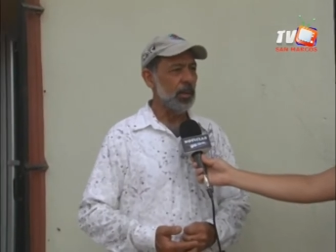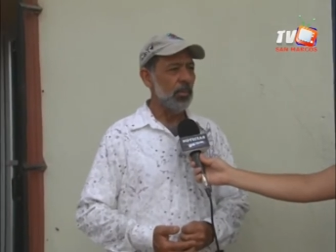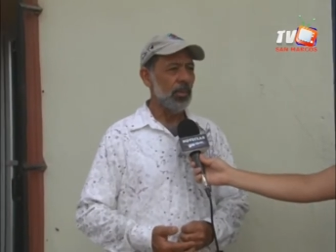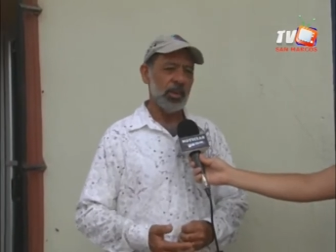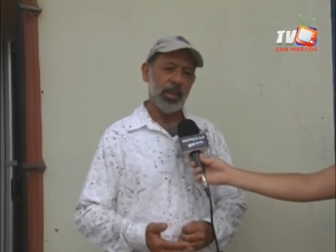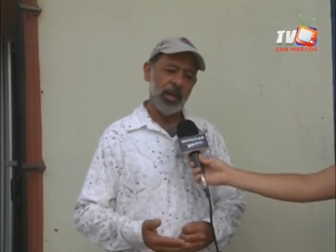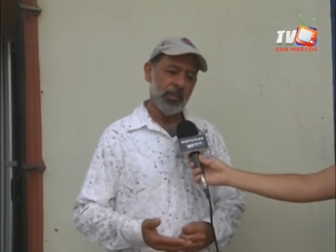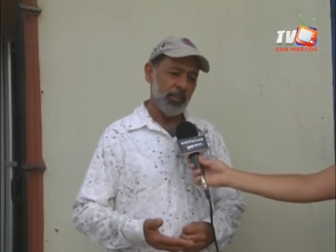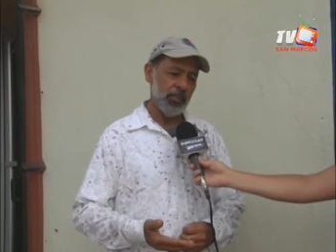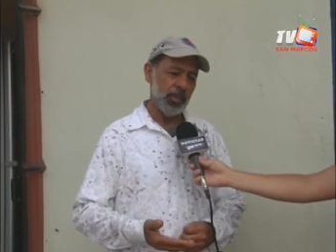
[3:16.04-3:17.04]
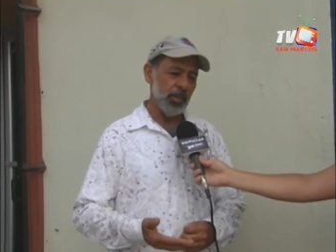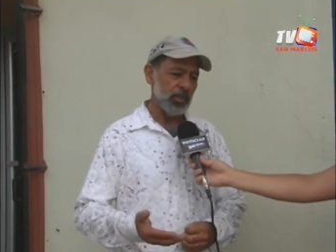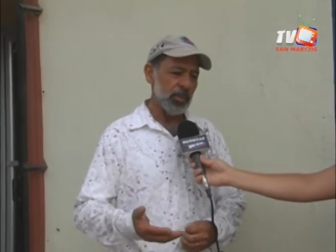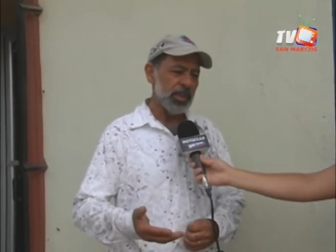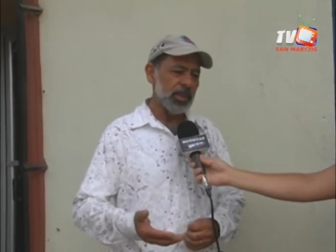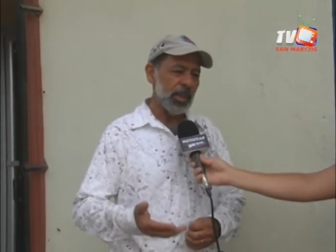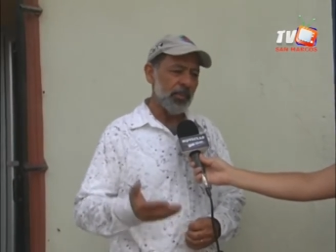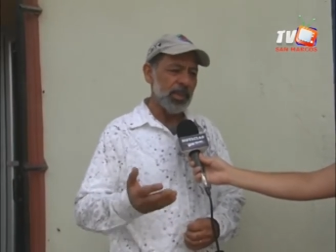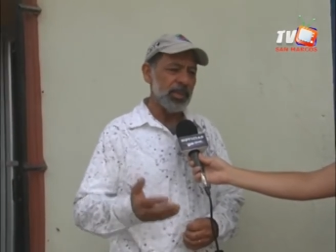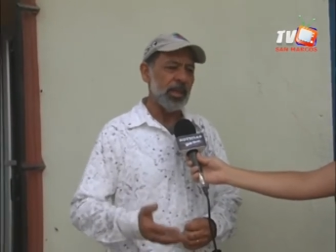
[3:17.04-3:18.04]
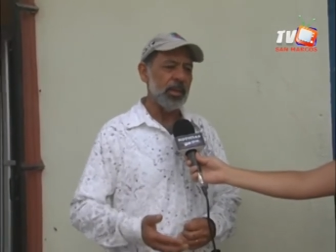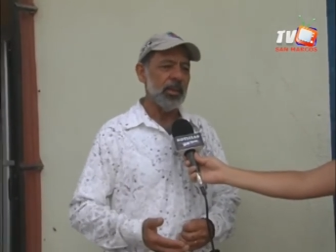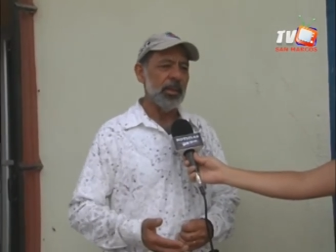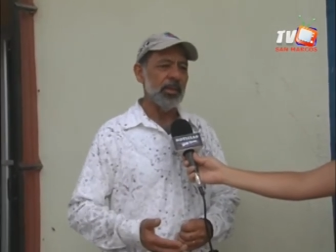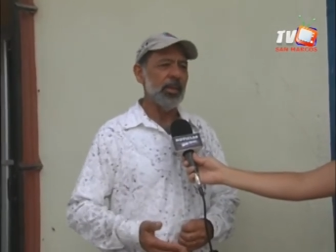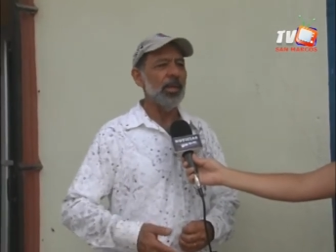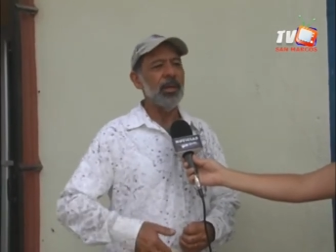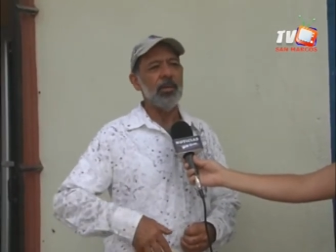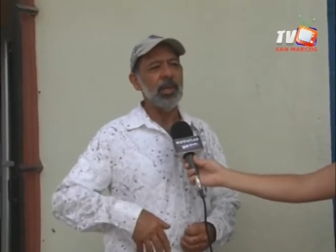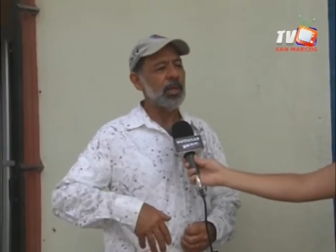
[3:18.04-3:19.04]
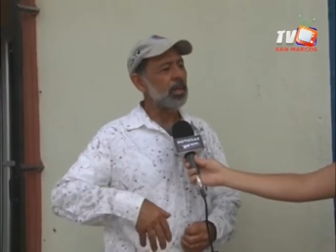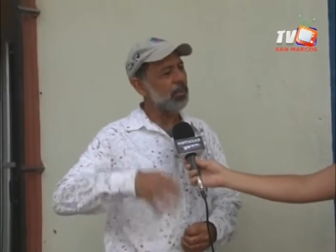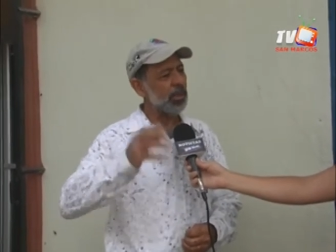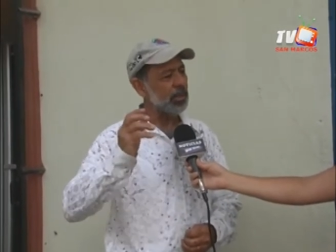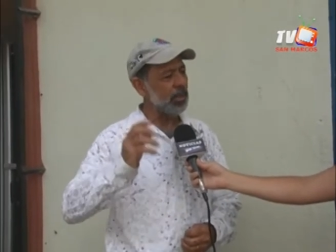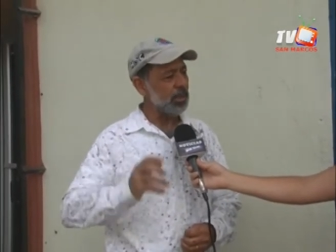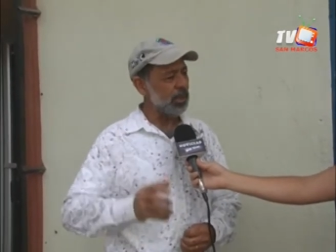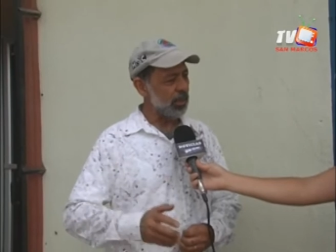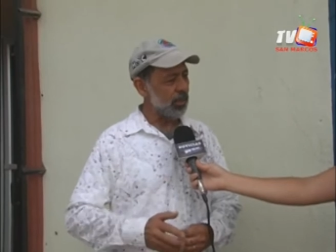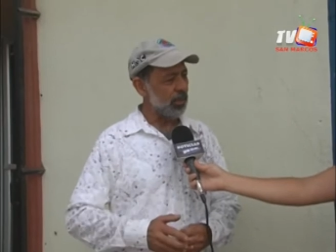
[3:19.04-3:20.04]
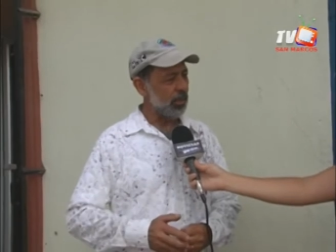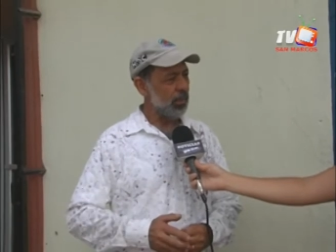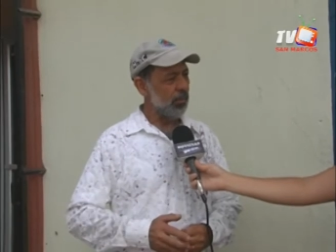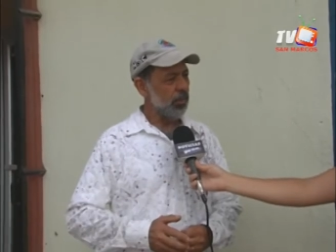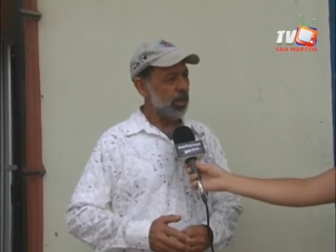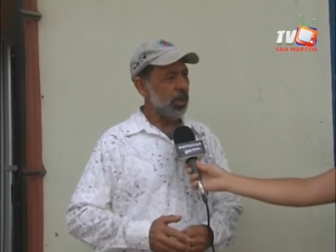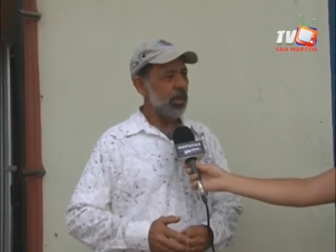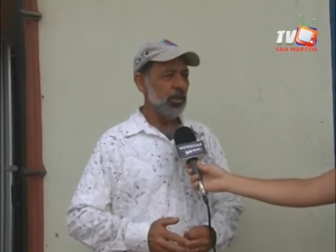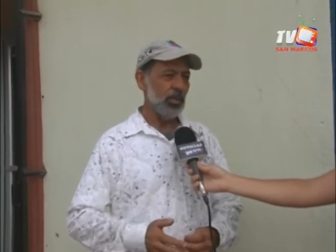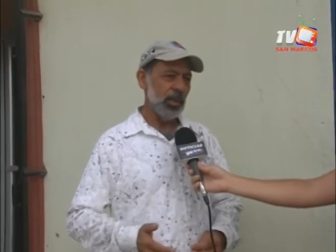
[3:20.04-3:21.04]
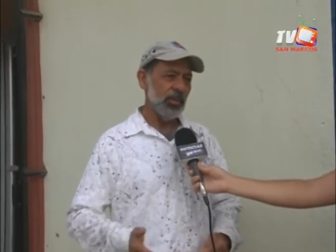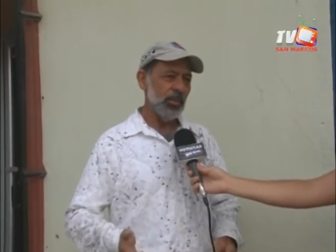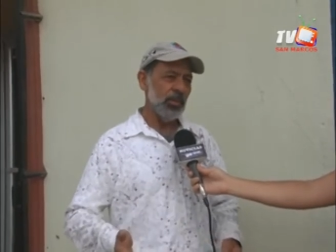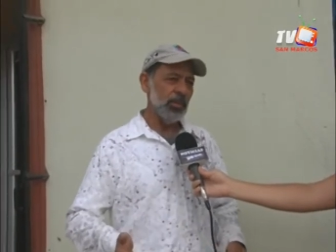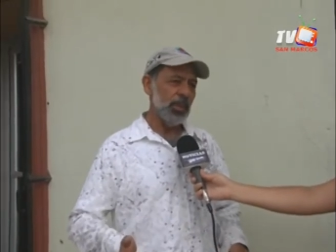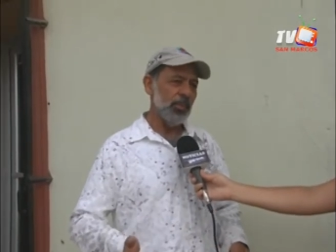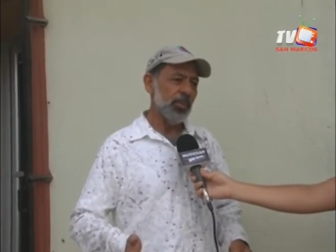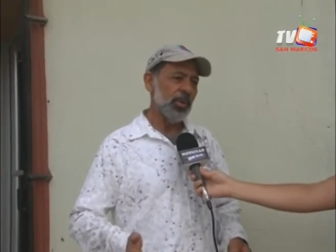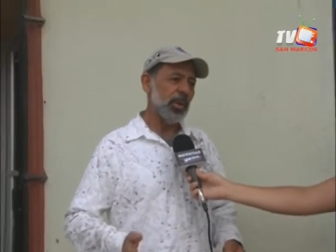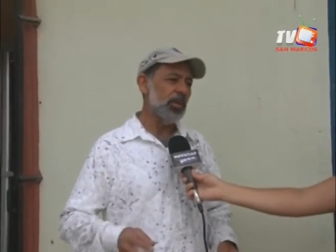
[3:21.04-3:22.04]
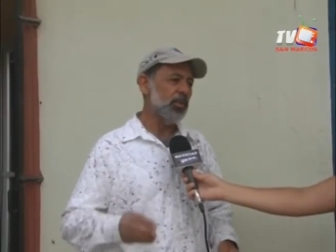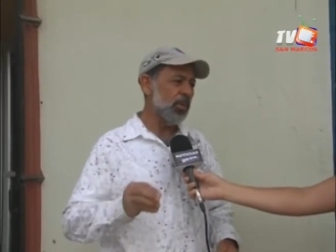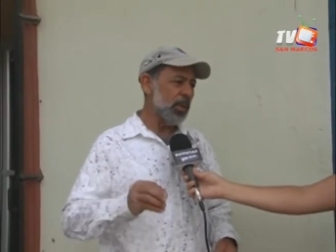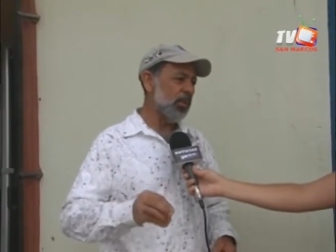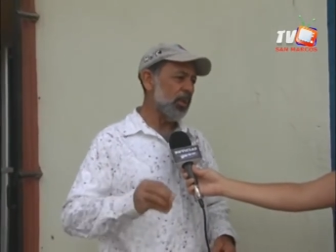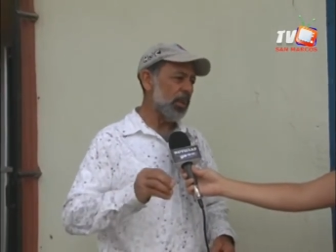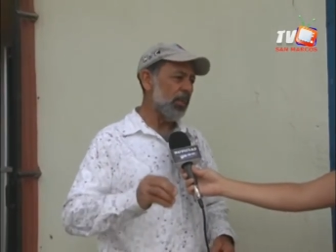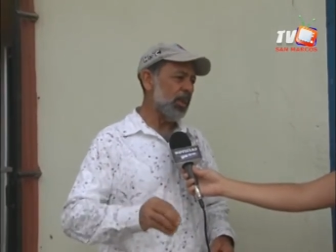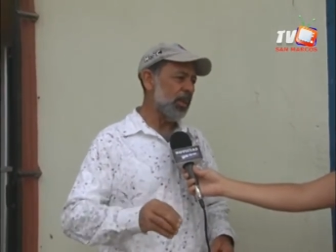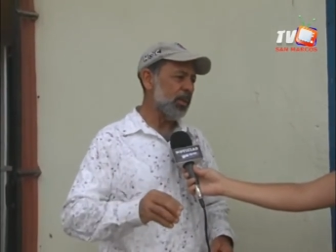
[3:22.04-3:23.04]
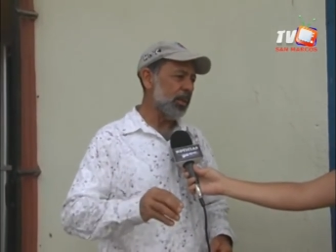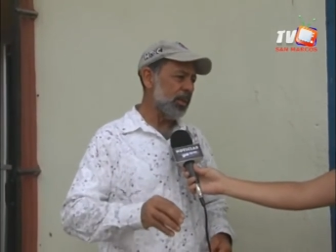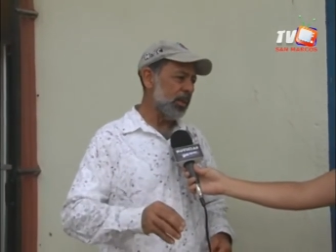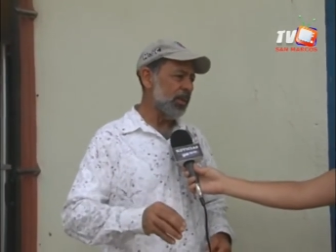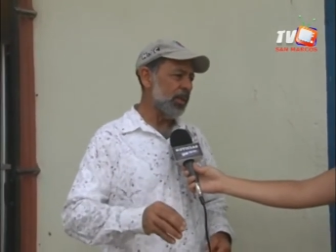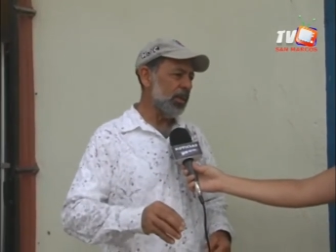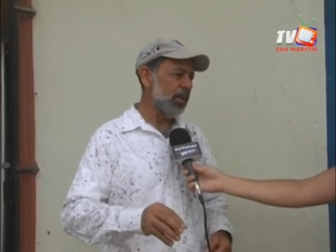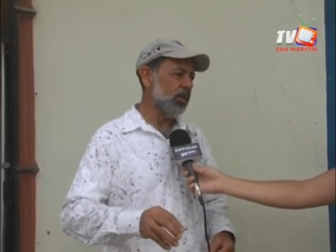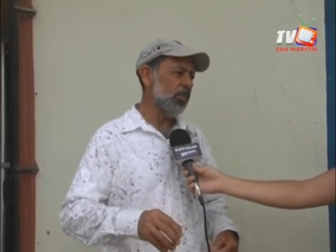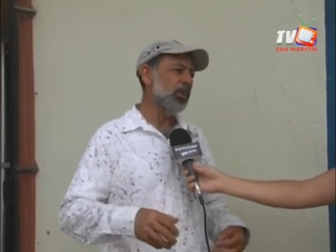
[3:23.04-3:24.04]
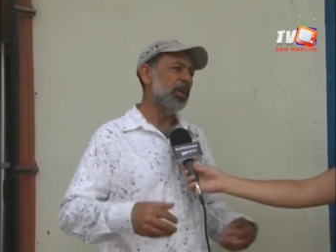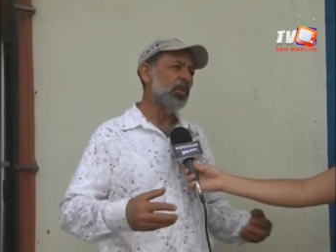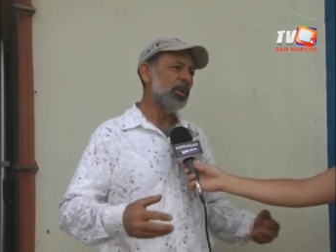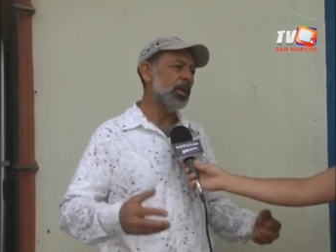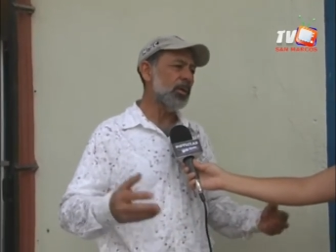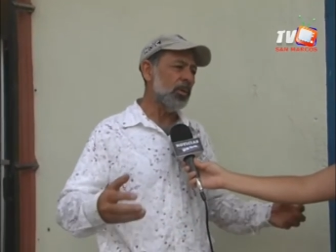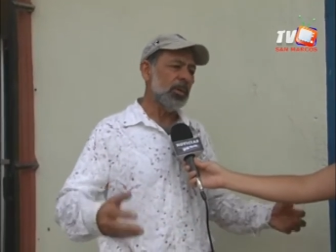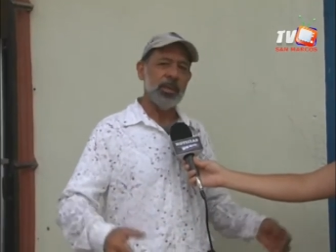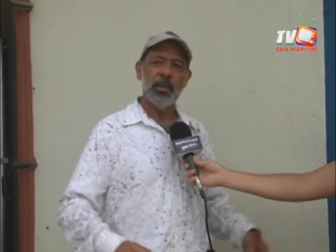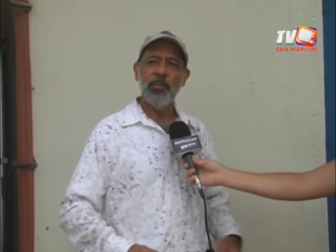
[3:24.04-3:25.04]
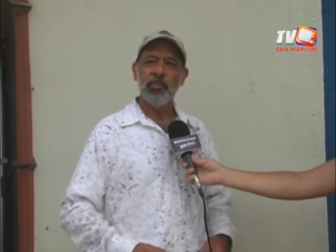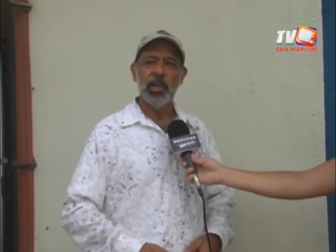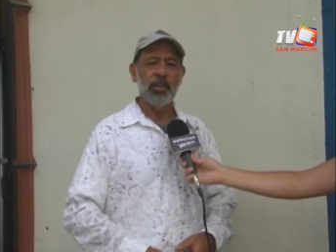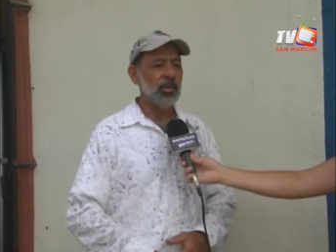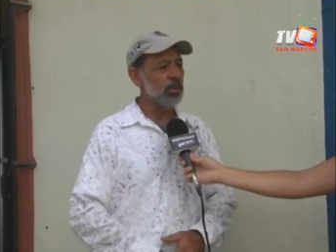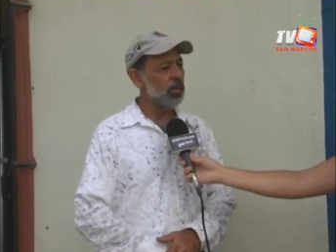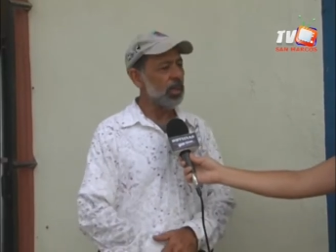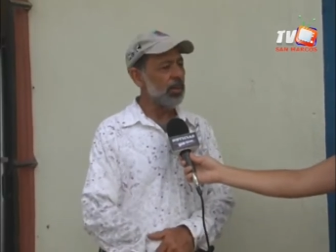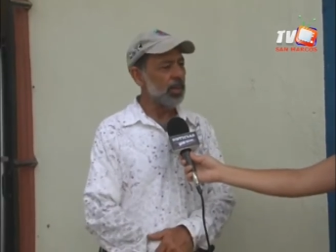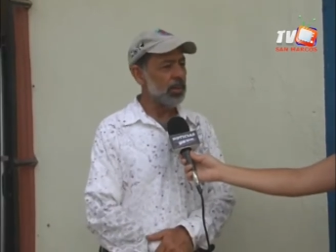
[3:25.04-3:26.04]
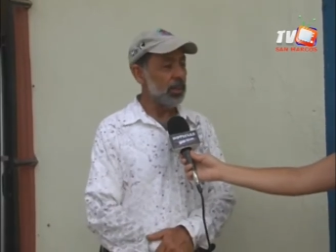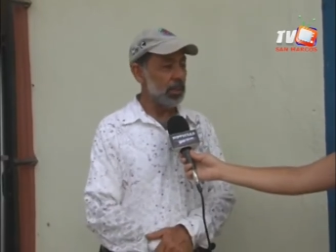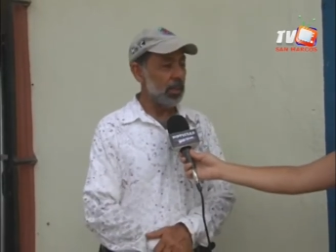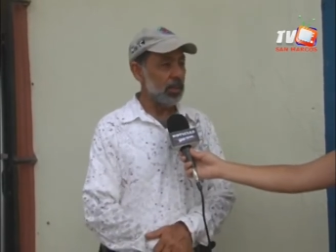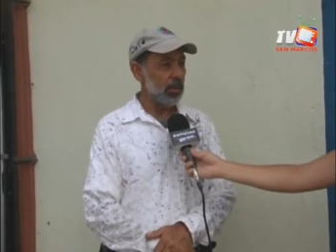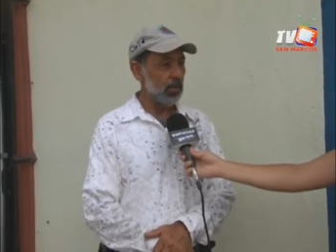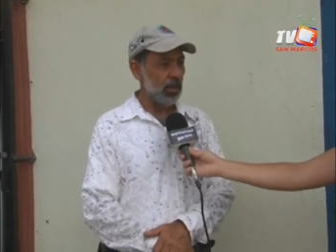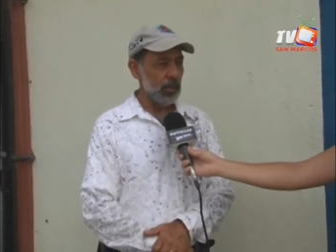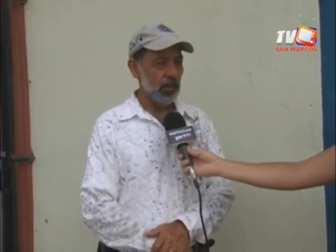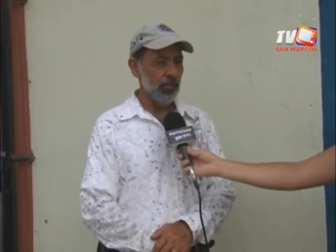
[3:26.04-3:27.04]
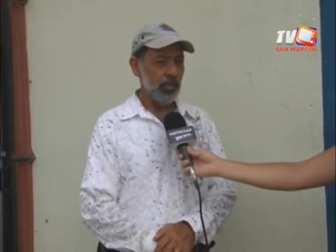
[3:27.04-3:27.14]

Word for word: Porque hay productores que da pesar, tiran cualquier fertilizante y no les funciona porque no es lo que la planta está necesitando. Ponen otras cosas que no son el fertilizante adecuado.